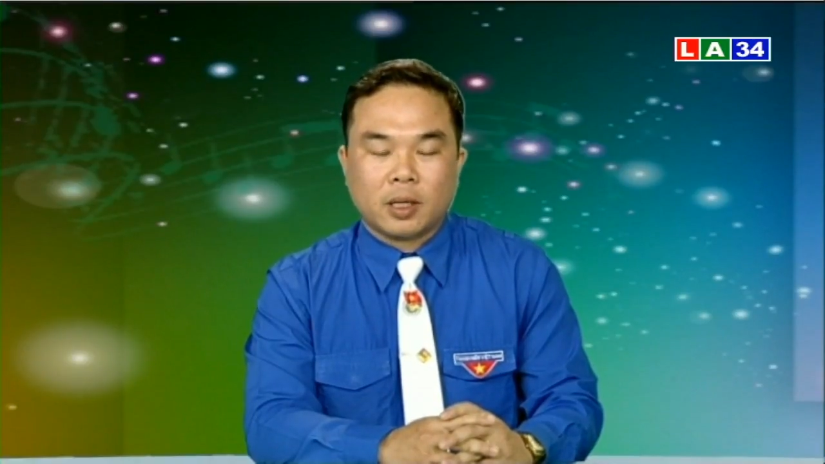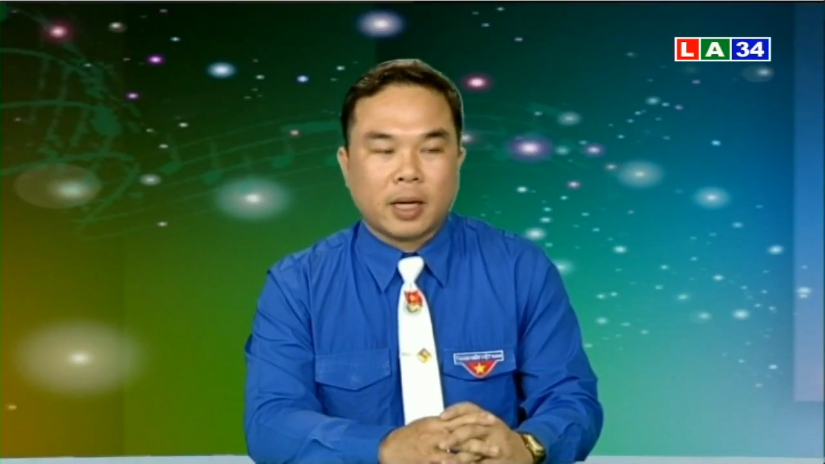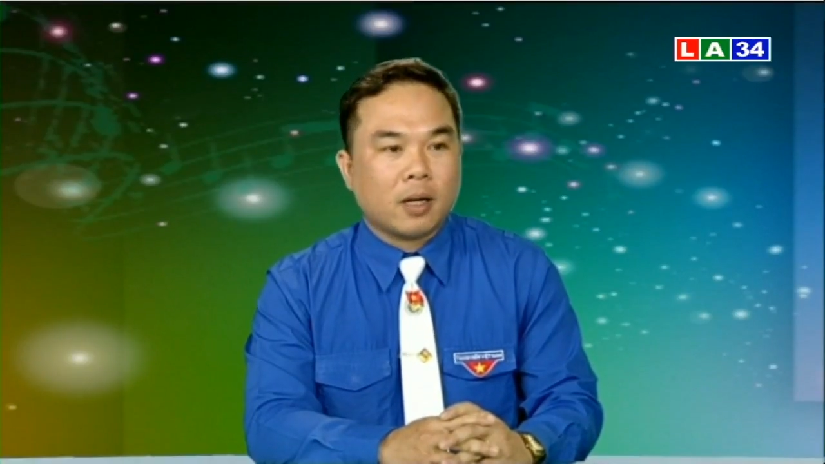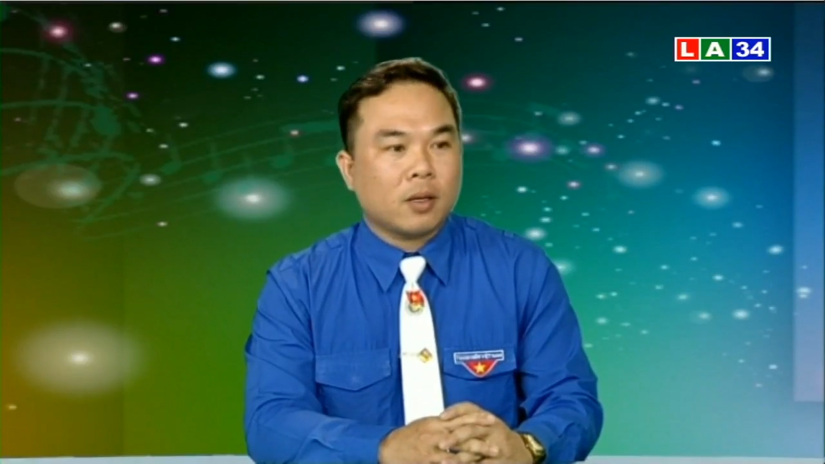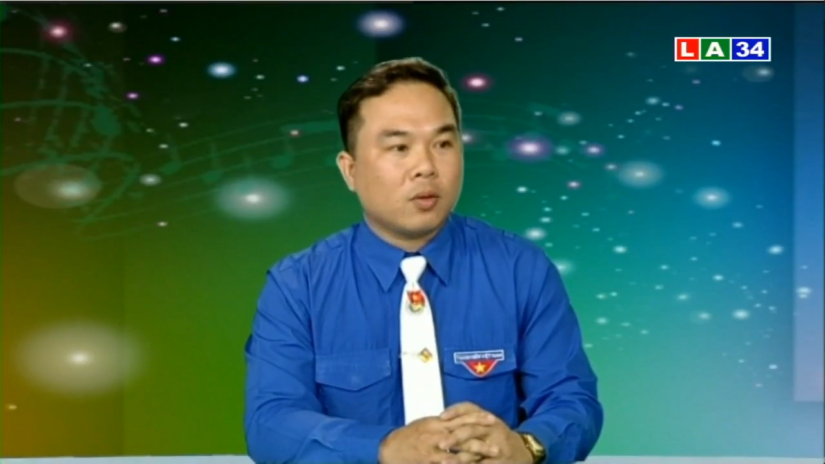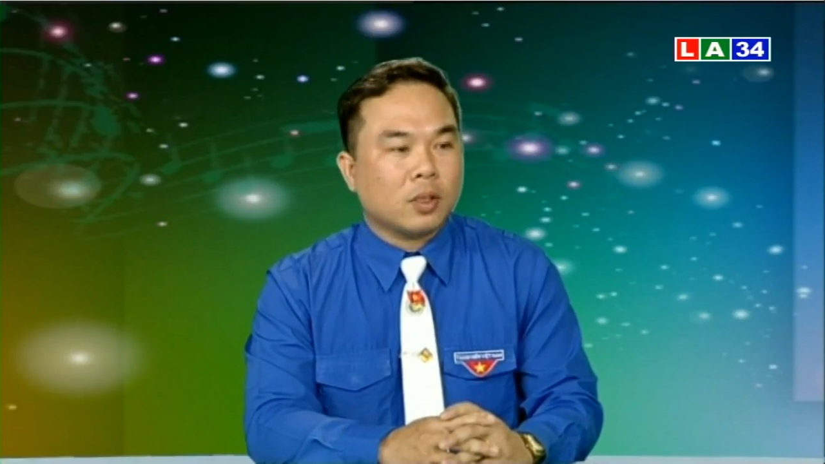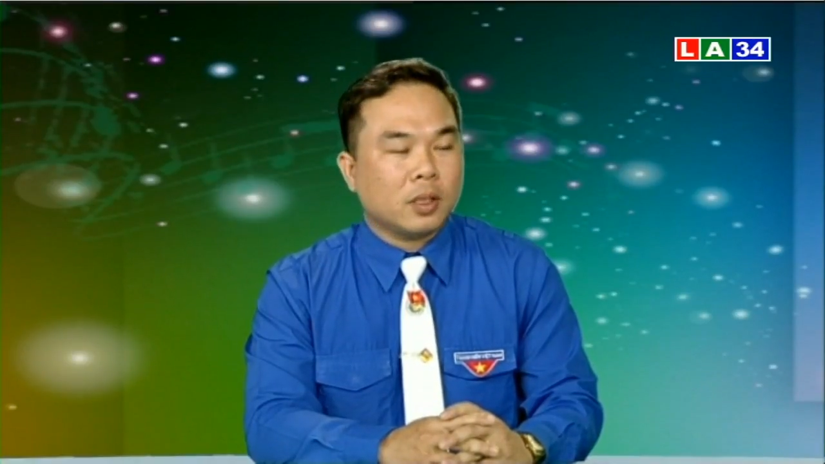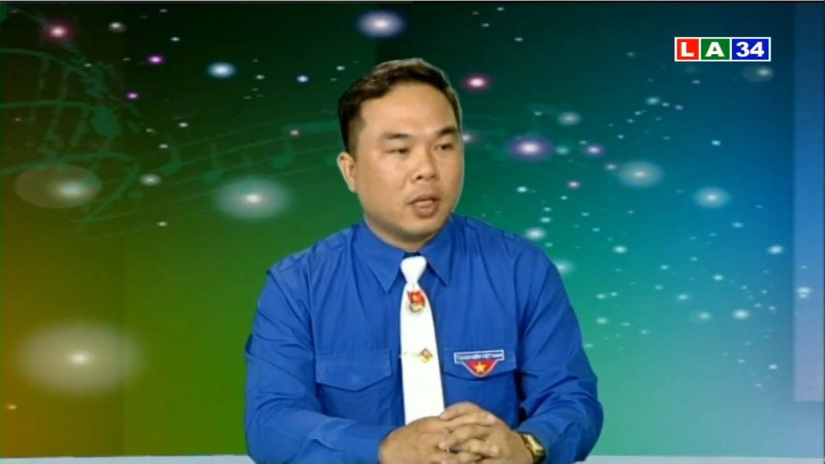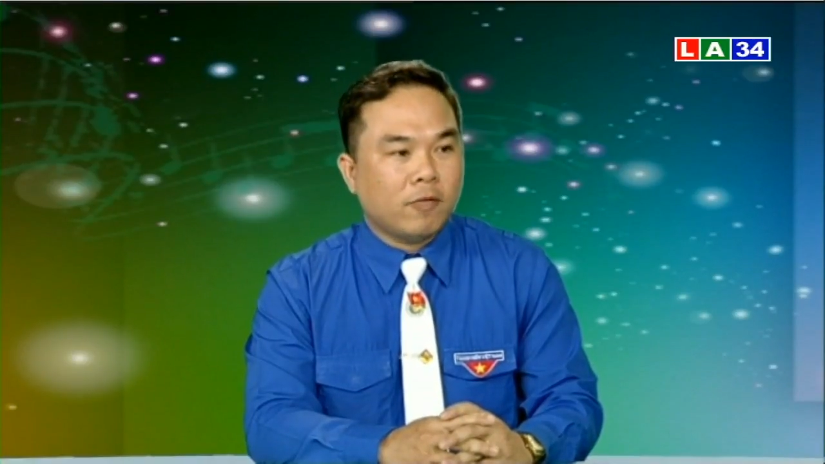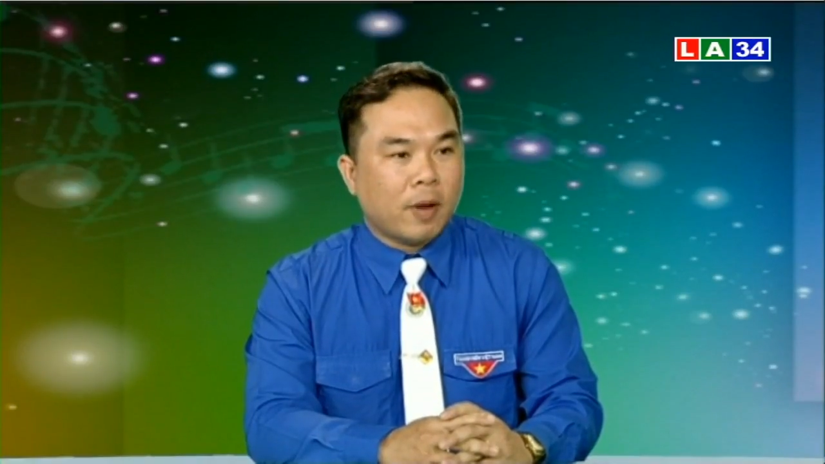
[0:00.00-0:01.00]
các đối
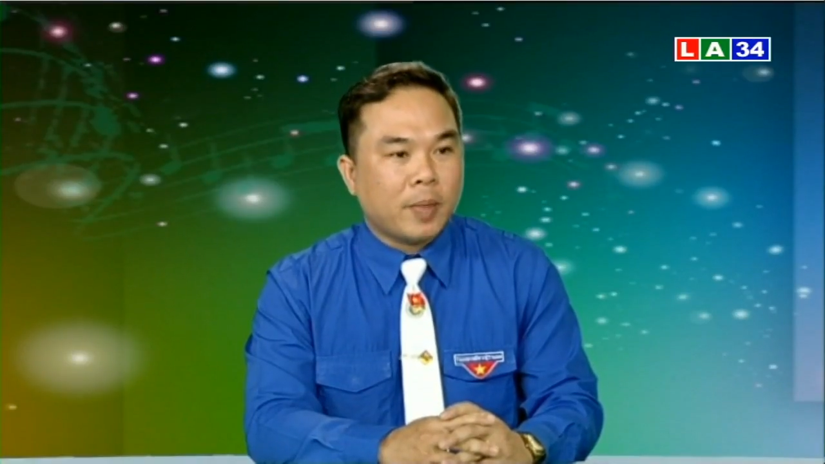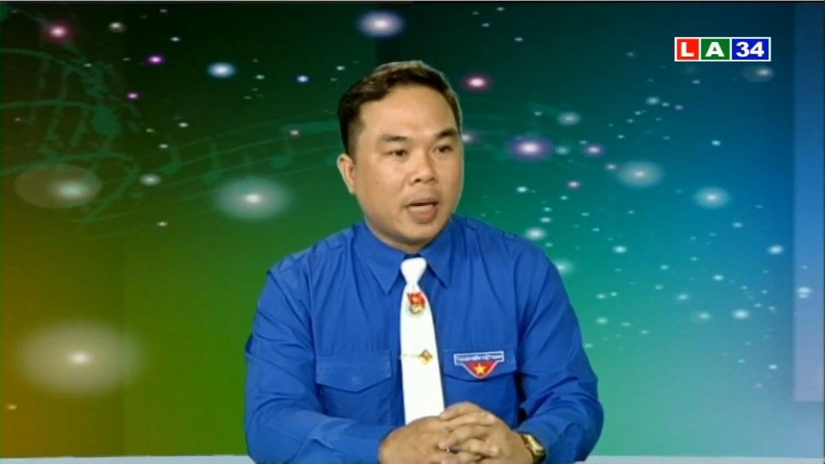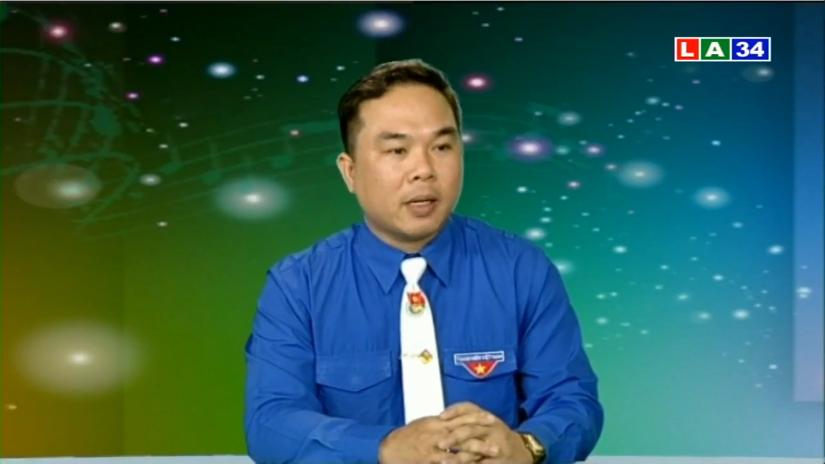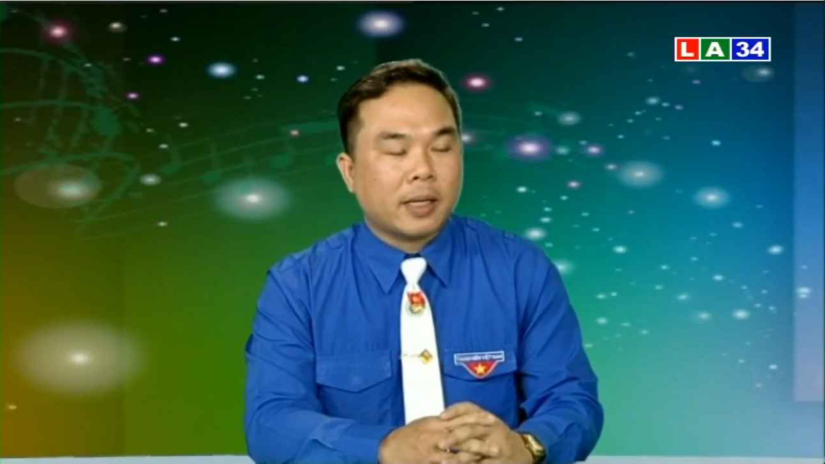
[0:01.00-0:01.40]
tượng nữ phạm nhân ở